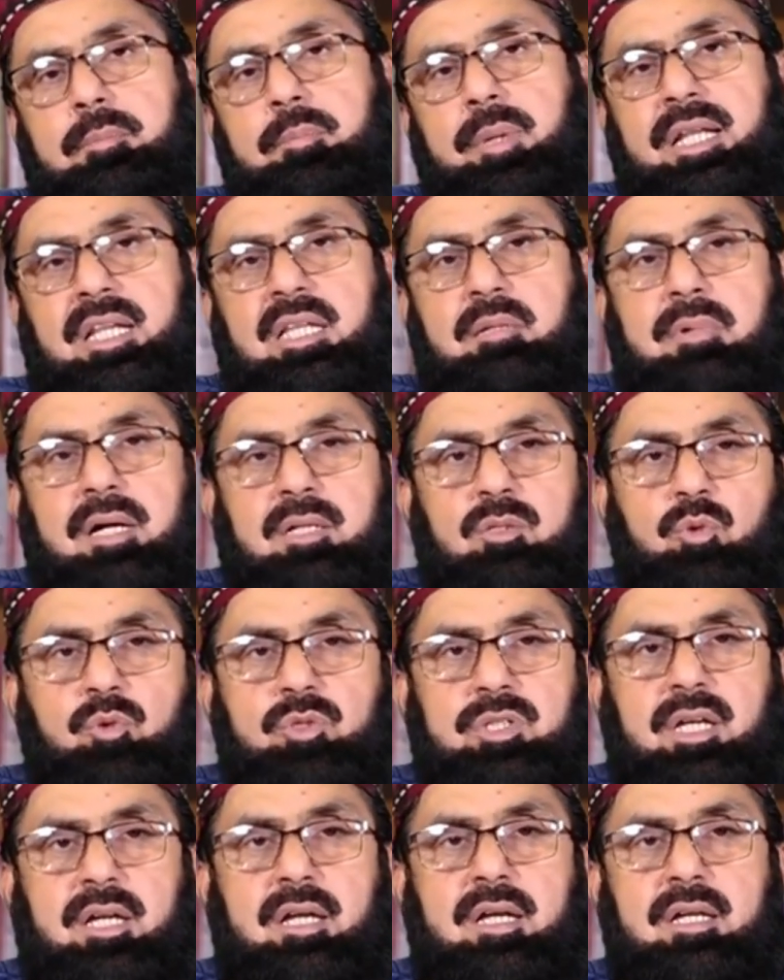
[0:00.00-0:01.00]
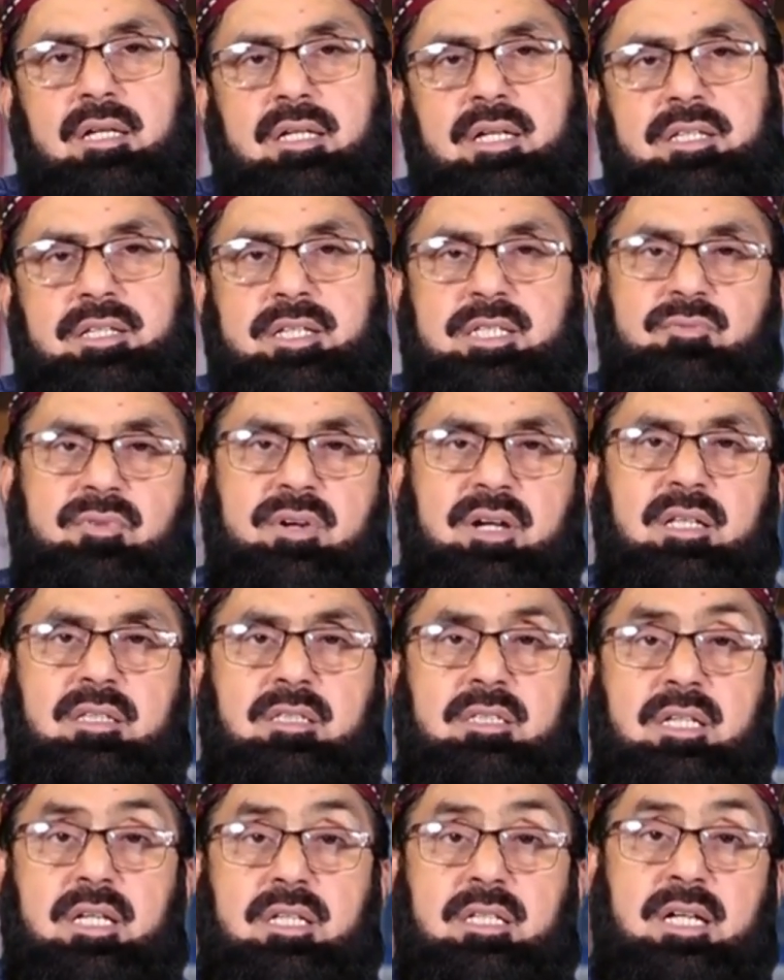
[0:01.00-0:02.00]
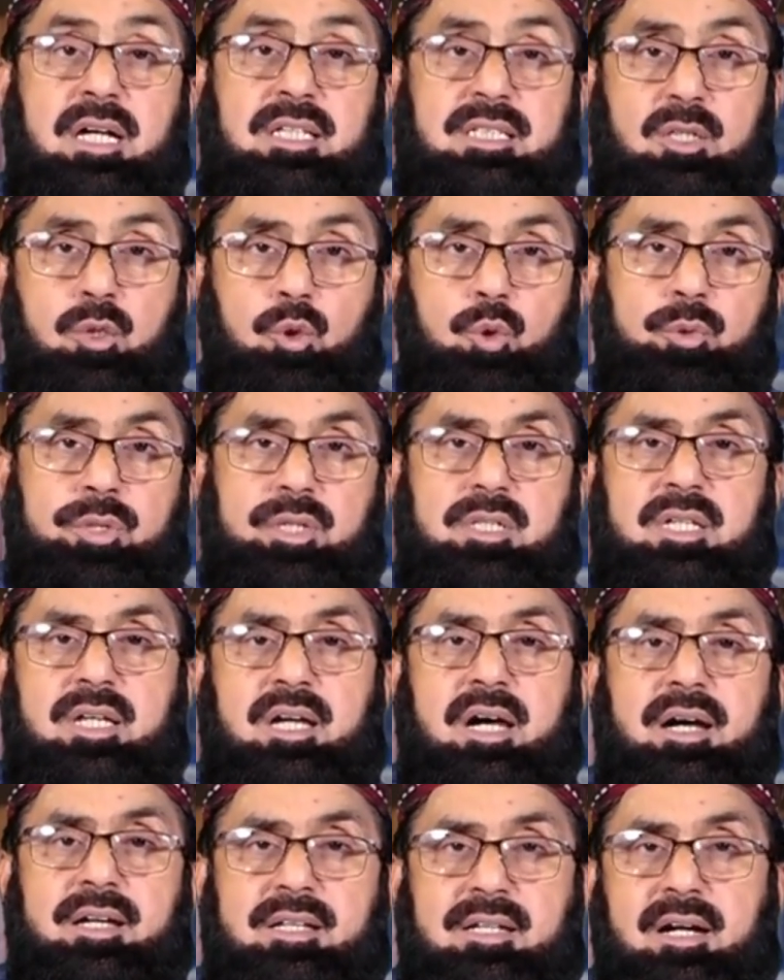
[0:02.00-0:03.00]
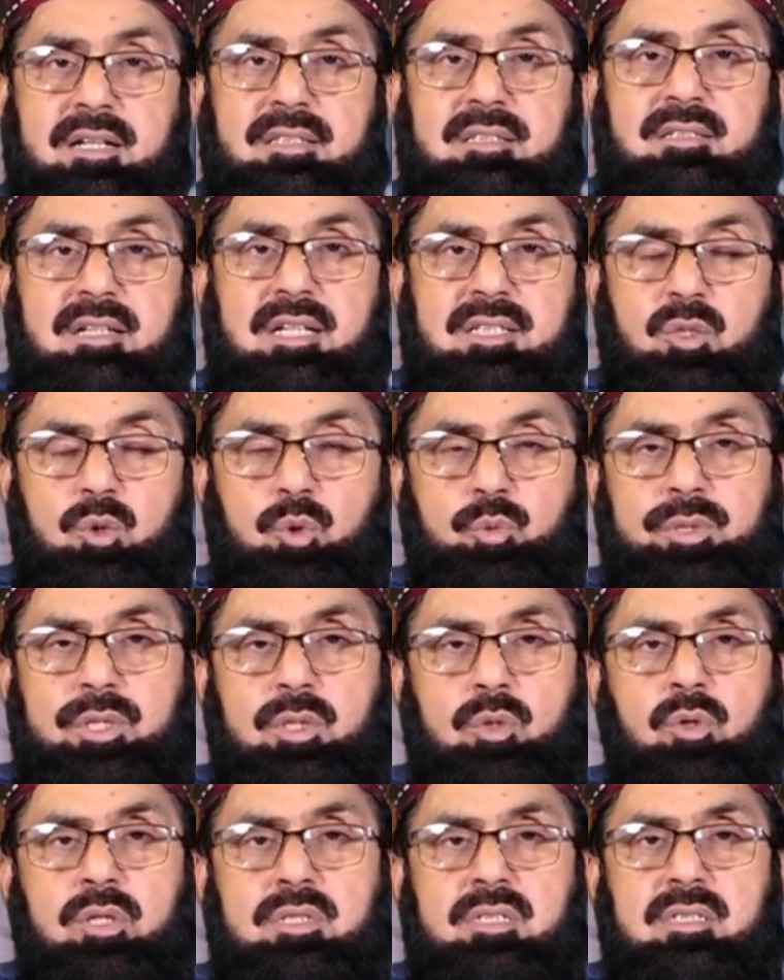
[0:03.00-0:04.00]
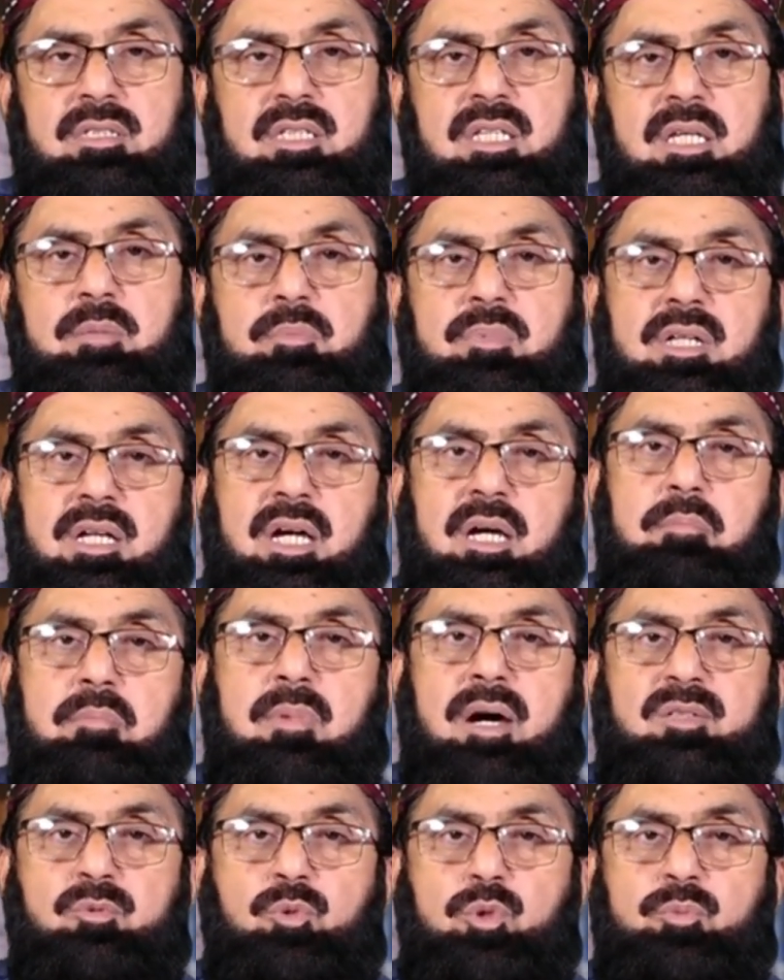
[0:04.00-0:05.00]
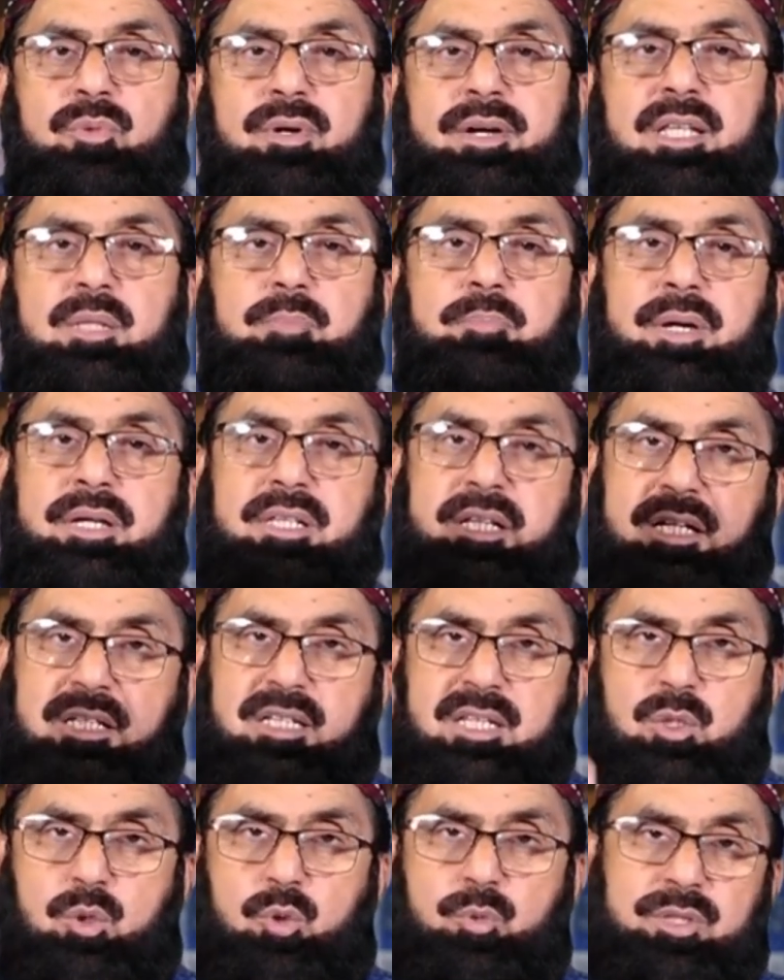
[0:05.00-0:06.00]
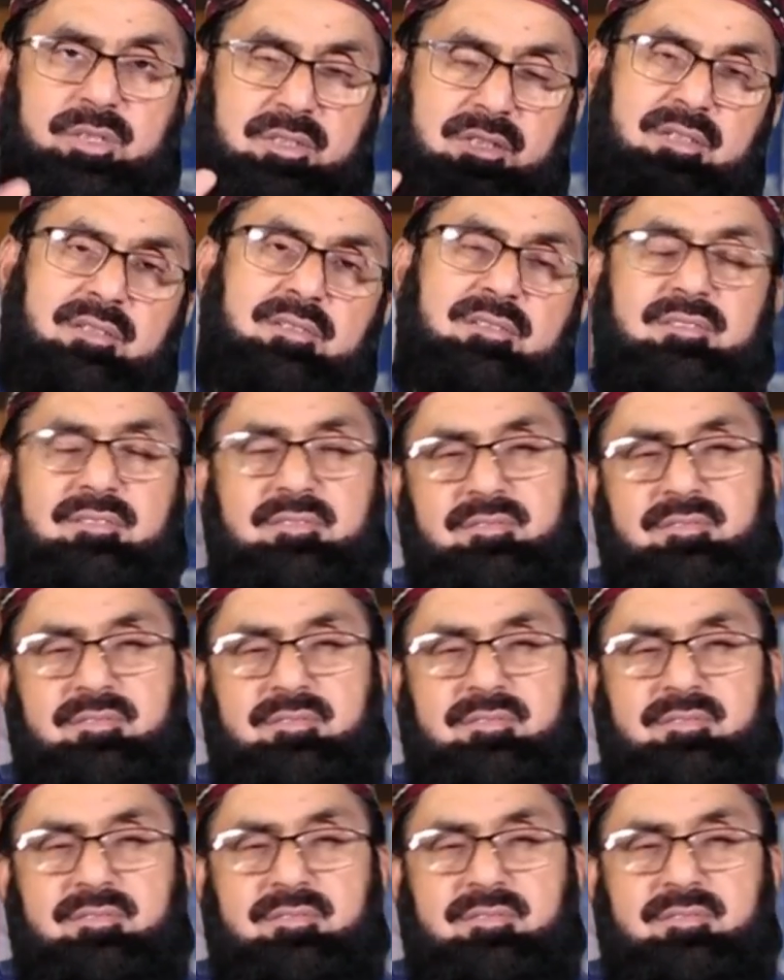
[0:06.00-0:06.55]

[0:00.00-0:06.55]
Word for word: पहली बात तो ये है कि जिस वक्त ये नादिल हुई ये आयात नादिल हुई तो हज़रत इबन अब्बास उस वक़्त पैदा ही नहीं हुए थे